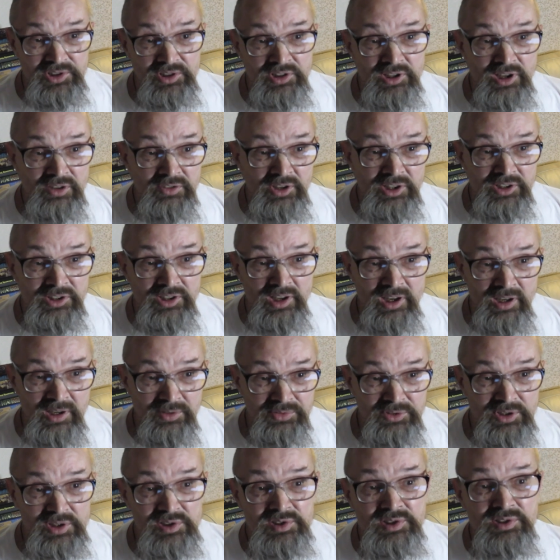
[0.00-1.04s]
претендовать на
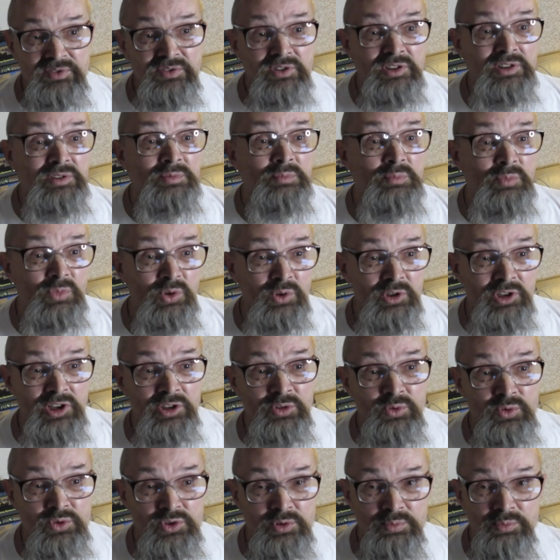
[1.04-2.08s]
авторство, мол,
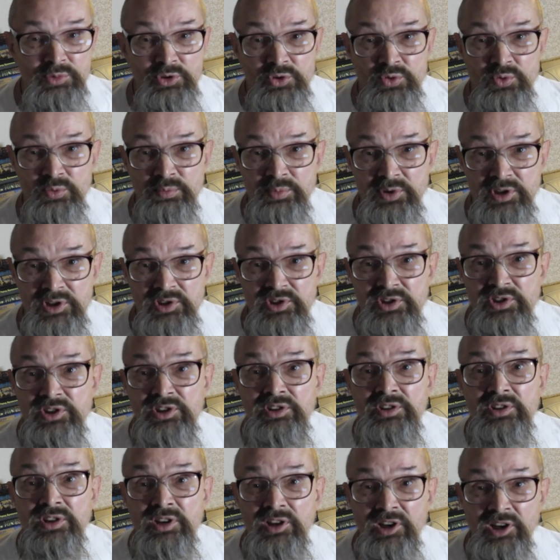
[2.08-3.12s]
я тоже пишу
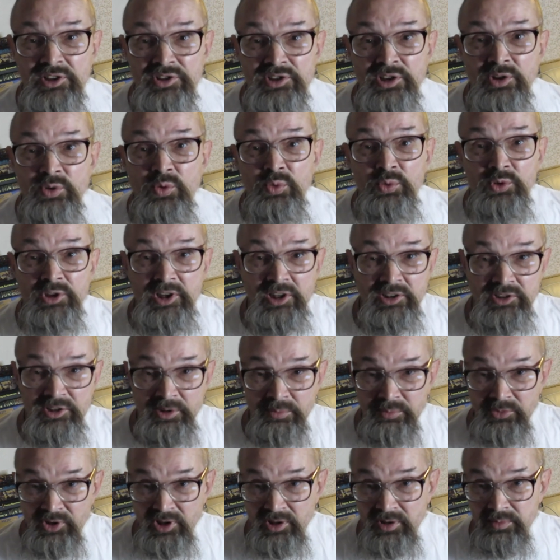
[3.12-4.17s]
песни, хотя куда
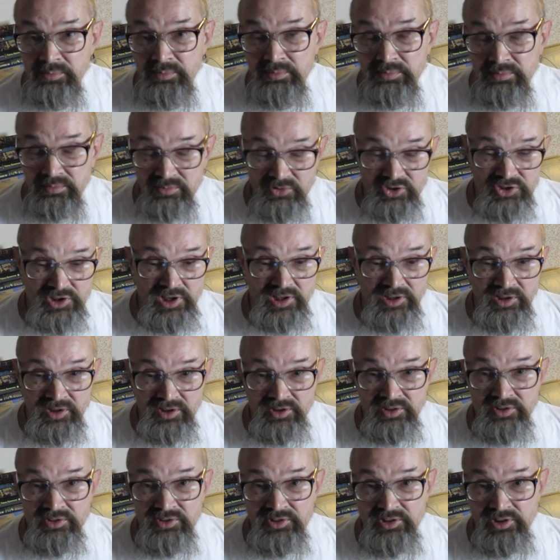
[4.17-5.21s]
там до
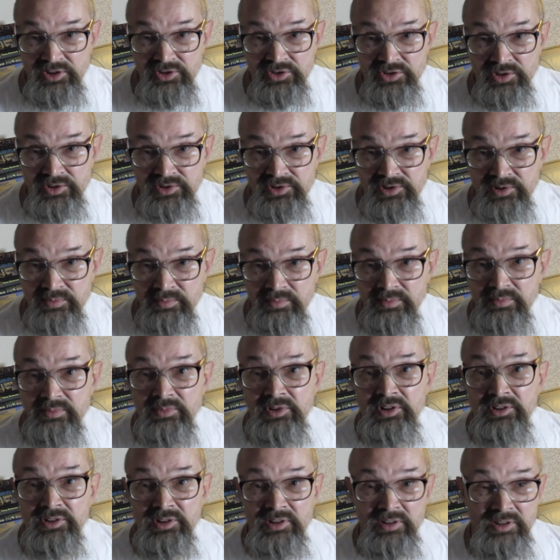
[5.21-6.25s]
Джаггера с Ричардсом.
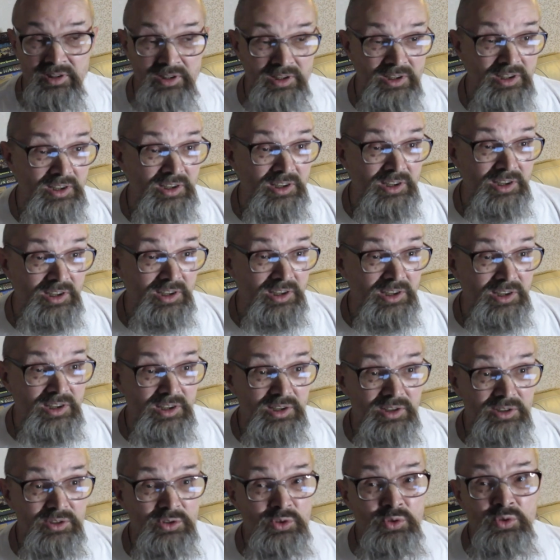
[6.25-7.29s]
Это,
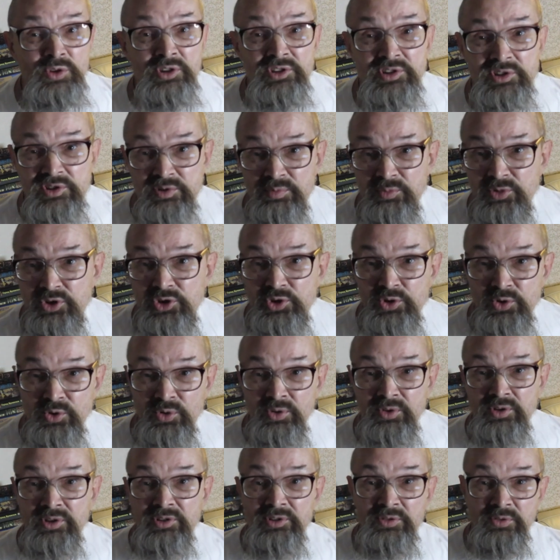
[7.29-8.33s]
ну, это
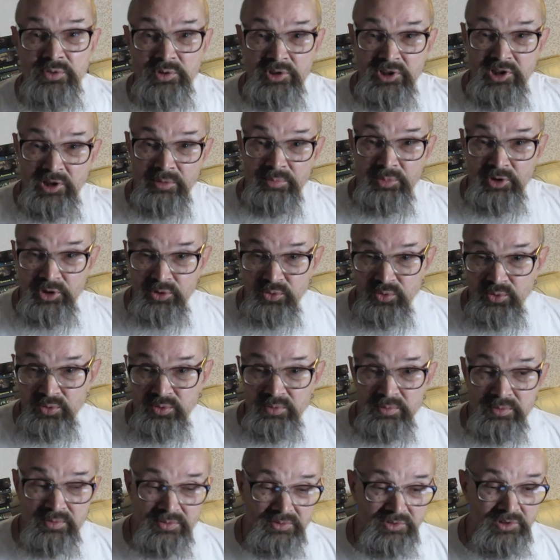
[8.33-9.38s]
смешно. Это вот я
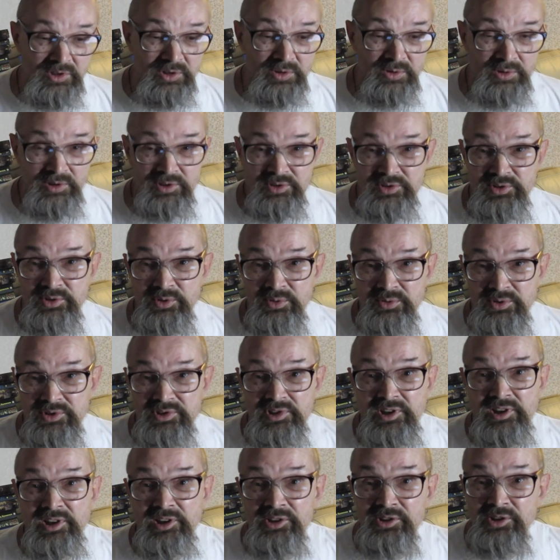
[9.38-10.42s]
приду в The Rolling
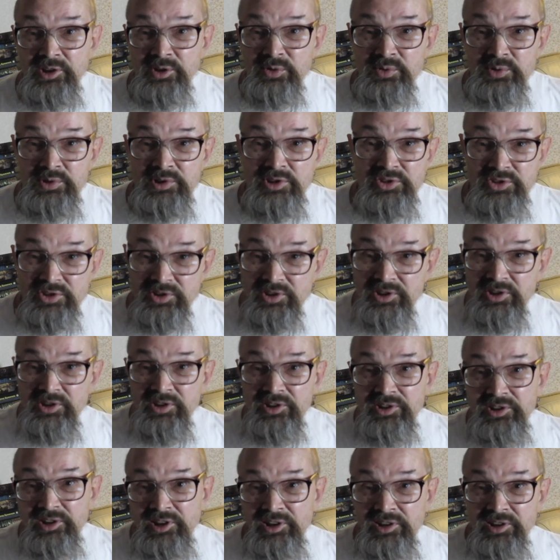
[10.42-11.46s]
Stones играть на акустической
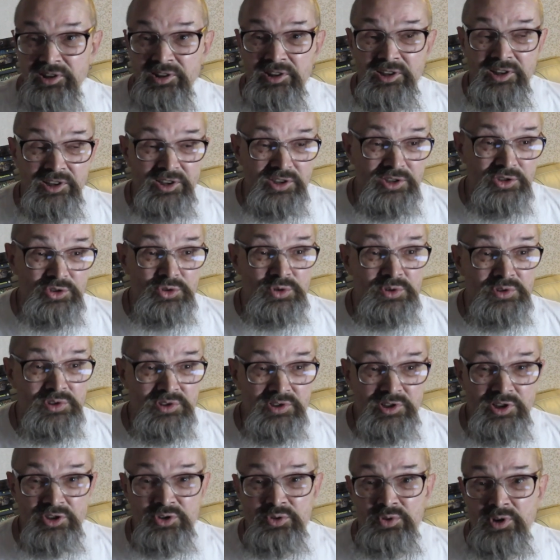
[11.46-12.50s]
гитаре,
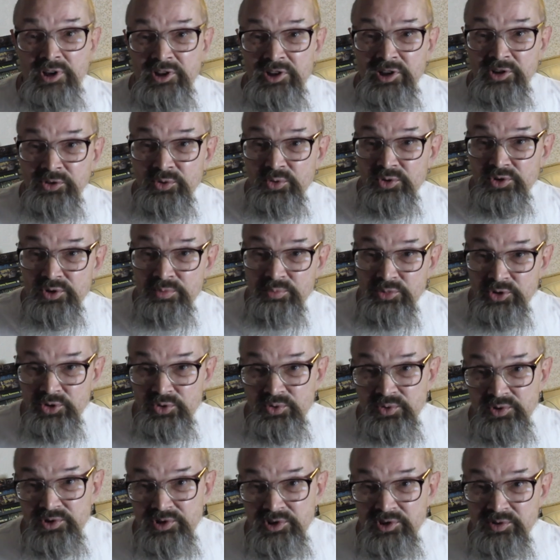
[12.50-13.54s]
что-то скажу, а я тоже
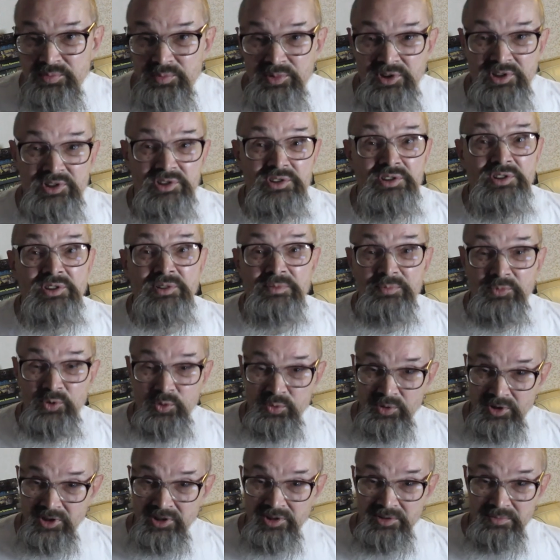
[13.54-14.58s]
пишу здесь песни.
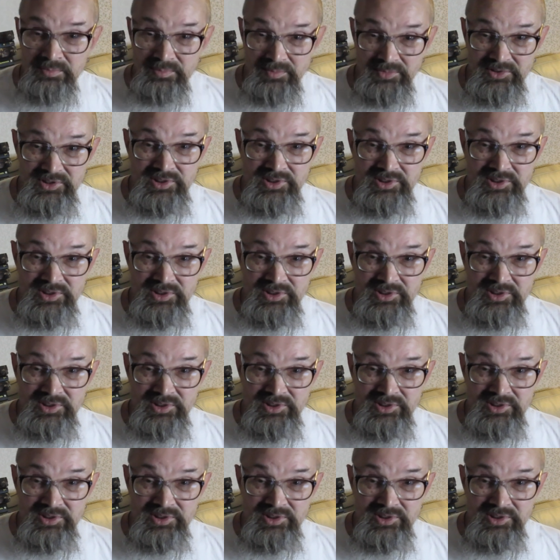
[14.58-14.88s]
Ну да,